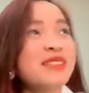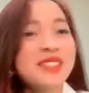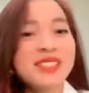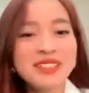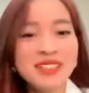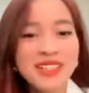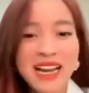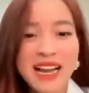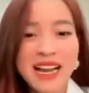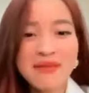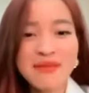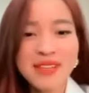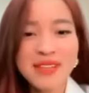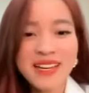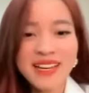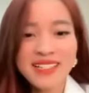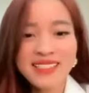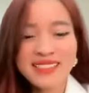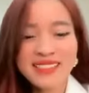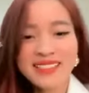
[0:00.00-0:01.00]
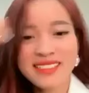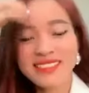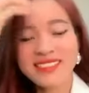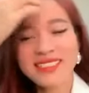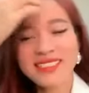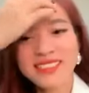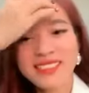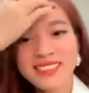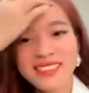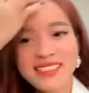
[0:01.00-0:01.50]
Chưa có làm gì hết,
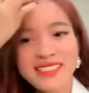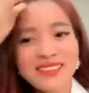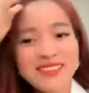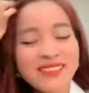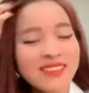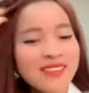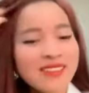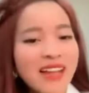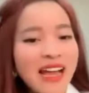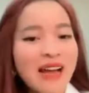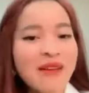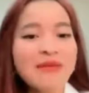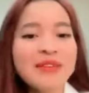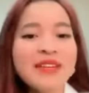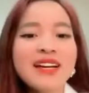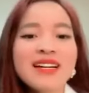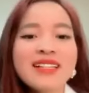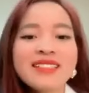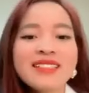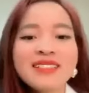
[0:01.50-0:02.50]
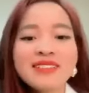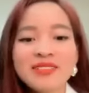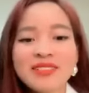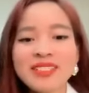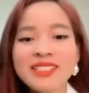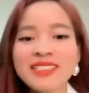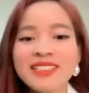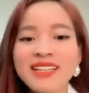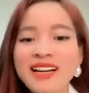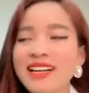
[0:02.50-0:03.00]
chưa có làm gì hết, chưa có
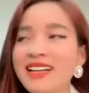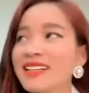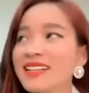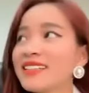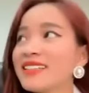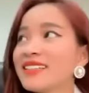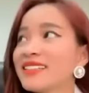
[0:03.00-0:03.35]
thiết kế,